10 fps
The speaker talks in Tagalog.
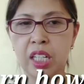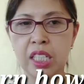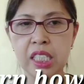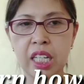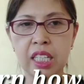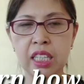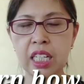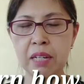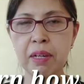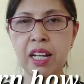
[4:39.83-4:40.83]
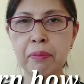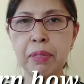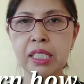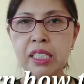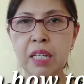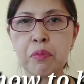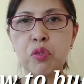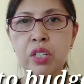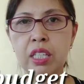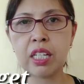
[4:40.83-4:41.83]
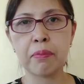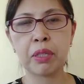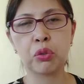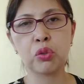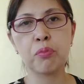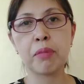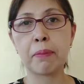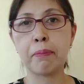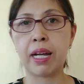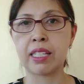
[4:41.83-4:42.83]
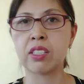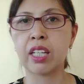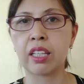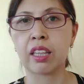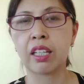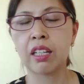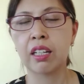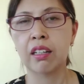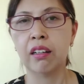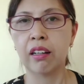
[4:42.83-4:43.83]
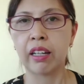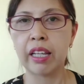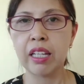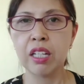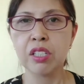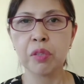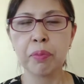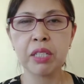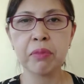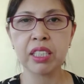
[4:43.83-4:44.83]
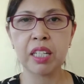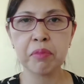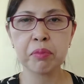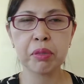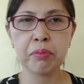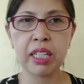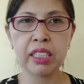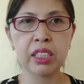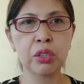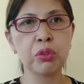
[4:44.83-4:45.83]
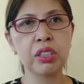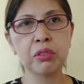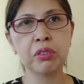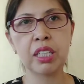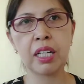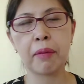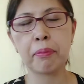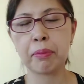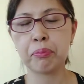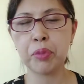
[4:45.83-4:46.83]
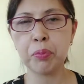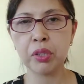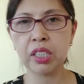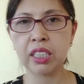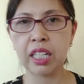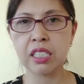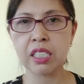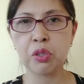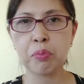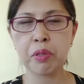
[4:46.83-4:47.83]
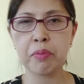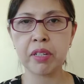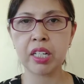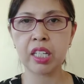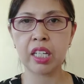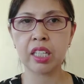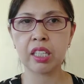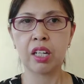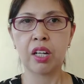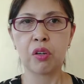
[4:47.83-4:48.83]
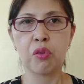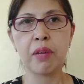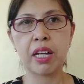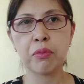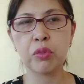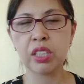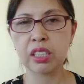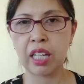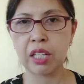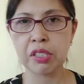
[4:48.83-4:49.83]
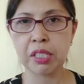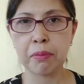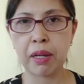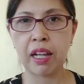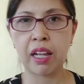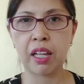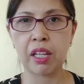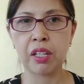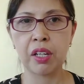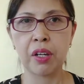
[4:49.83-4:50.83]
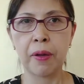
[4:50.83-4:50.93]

Kasi hindi ka makakapag-save kung hindi ka marunong mag-budget. Okay? So, paano ba tayo magbabudget? Unang-una nga, pag pupunta tayo sa supermarket, kumain muna tayo sa bahay.